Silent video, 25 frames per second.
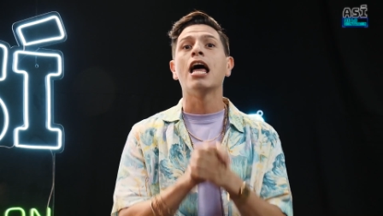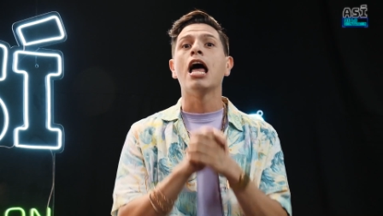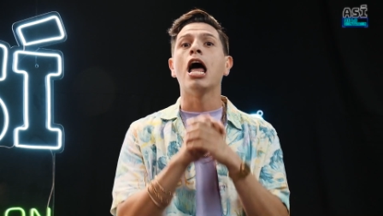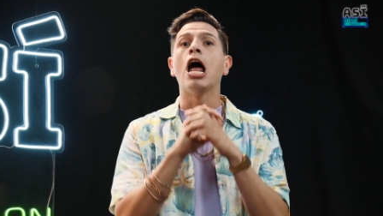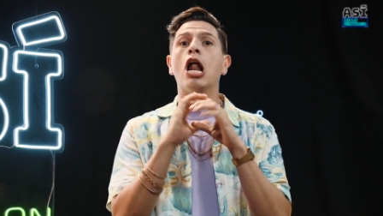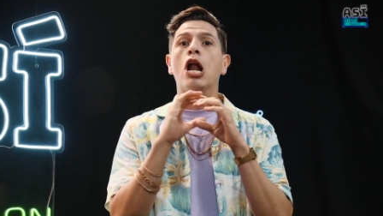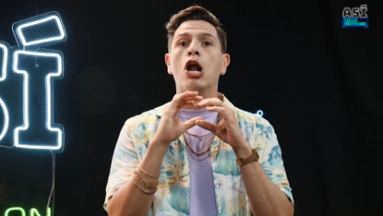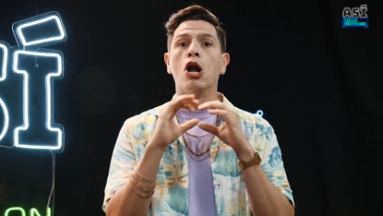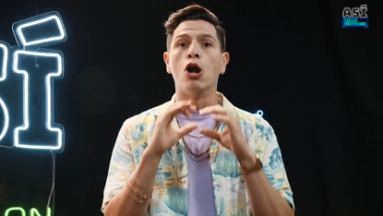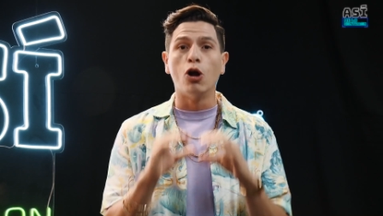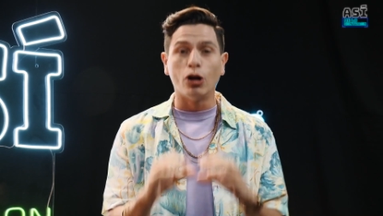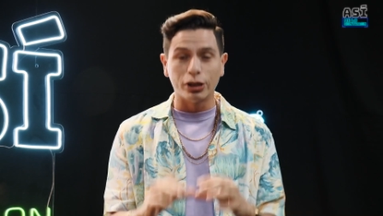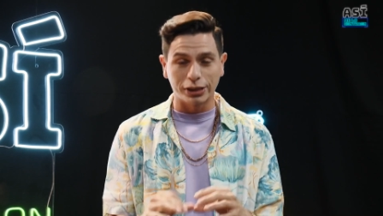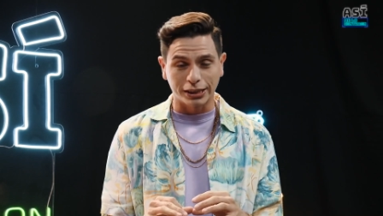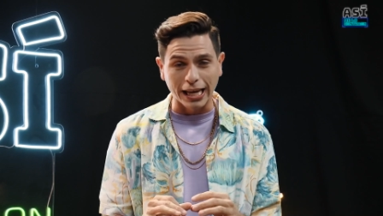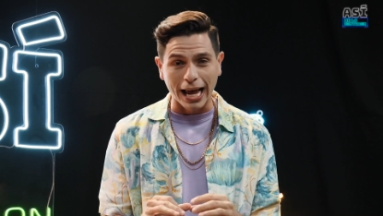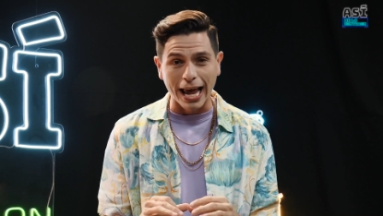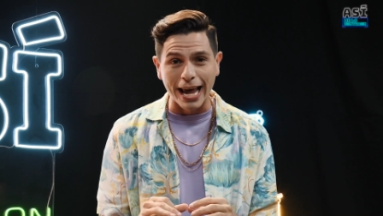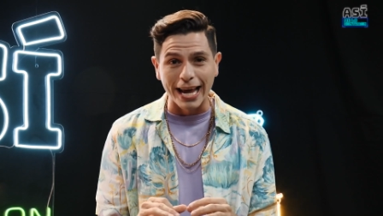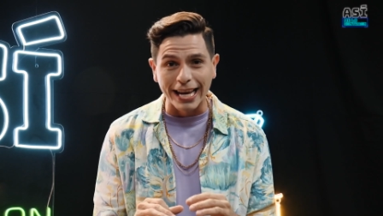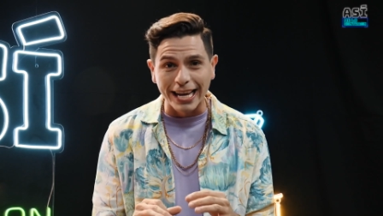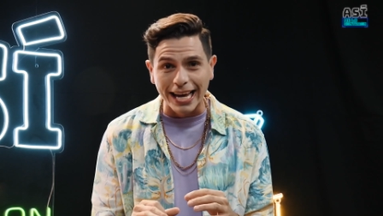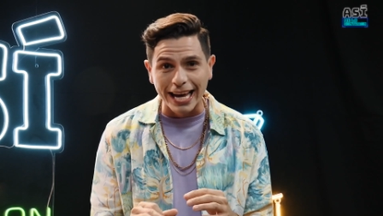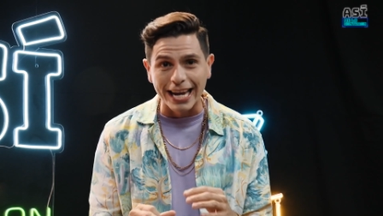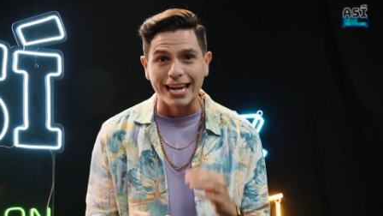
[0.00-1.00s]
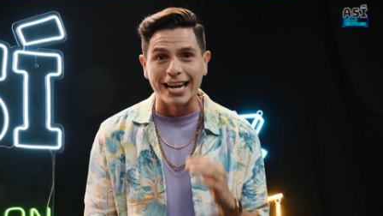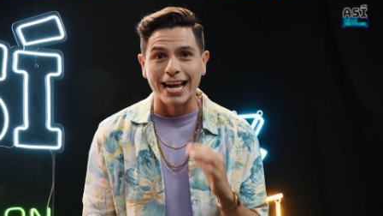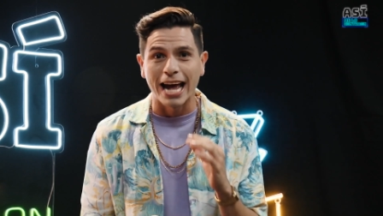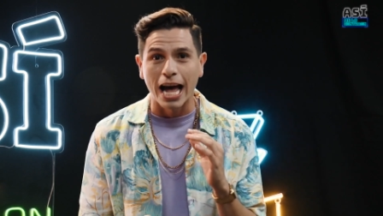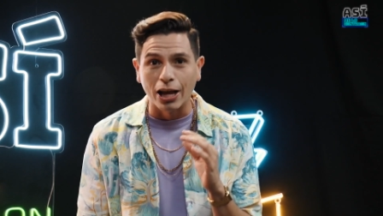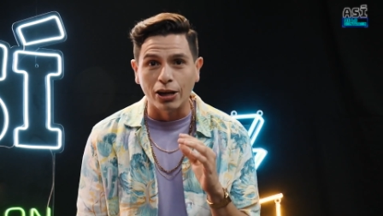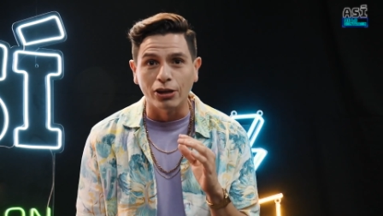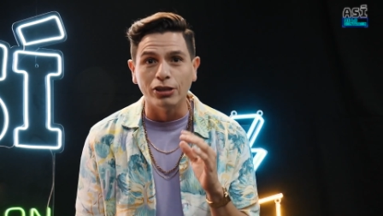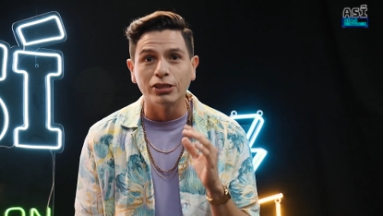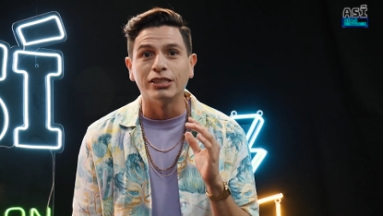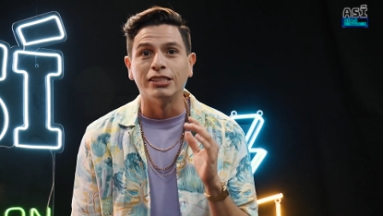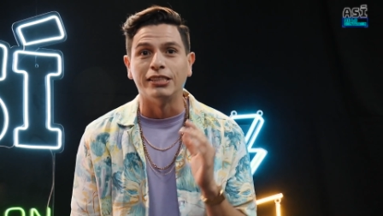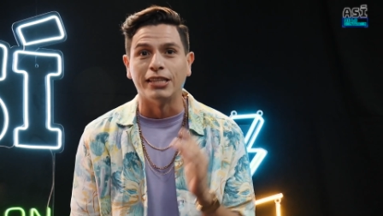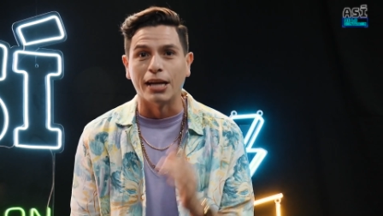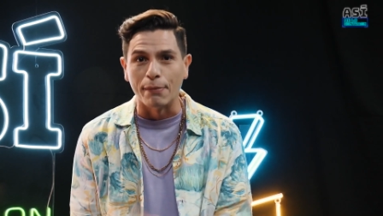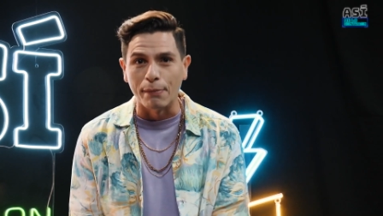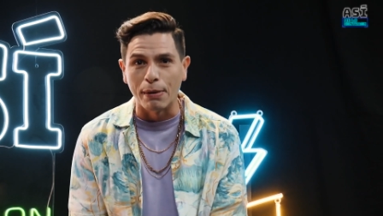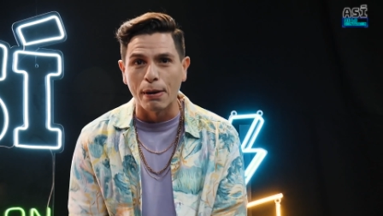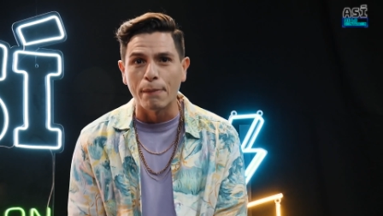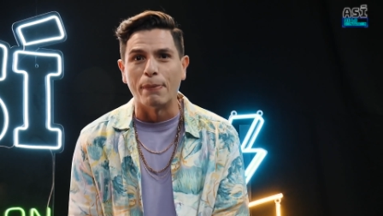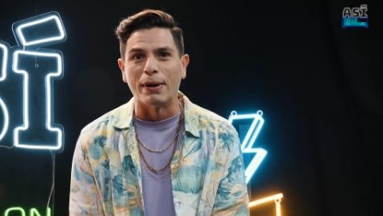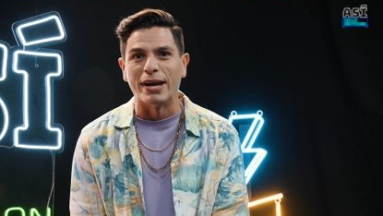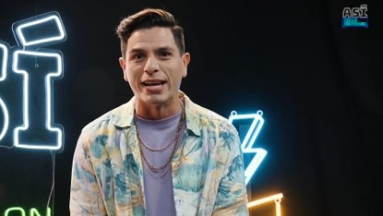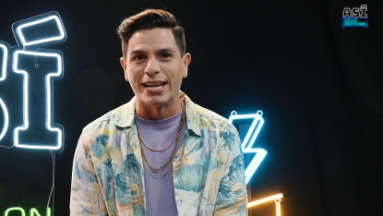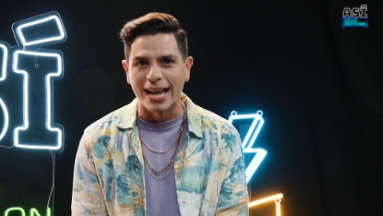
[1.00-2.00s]
los encargados de mi
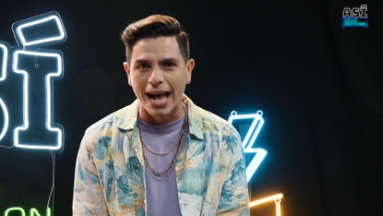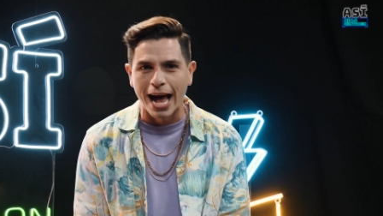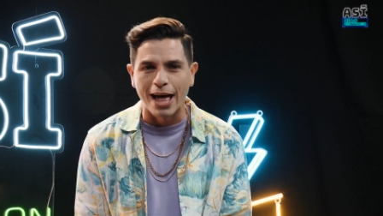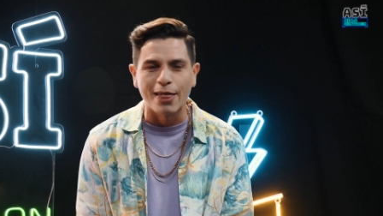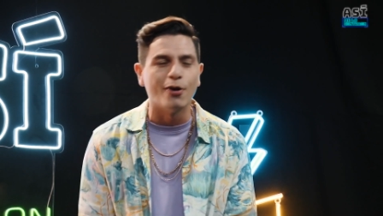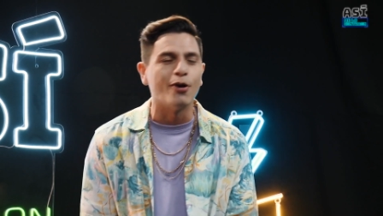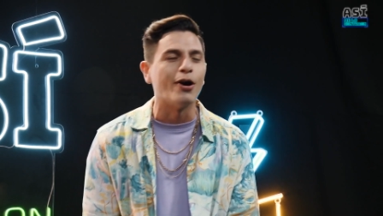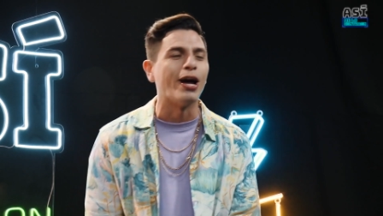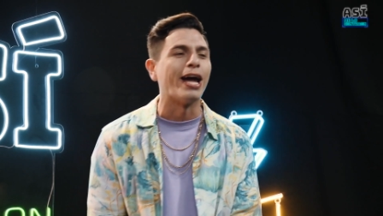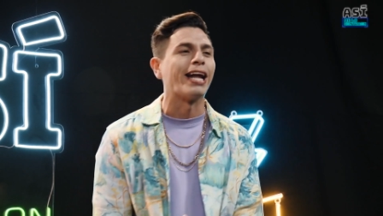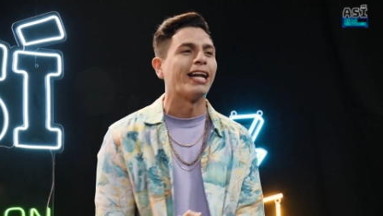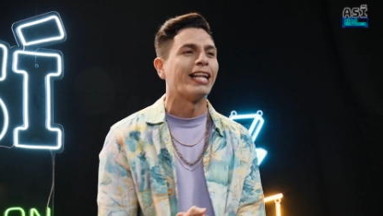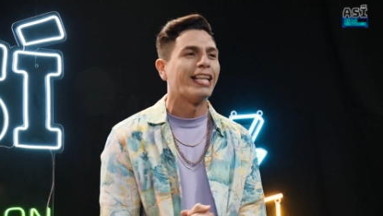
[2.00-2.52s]
peinado el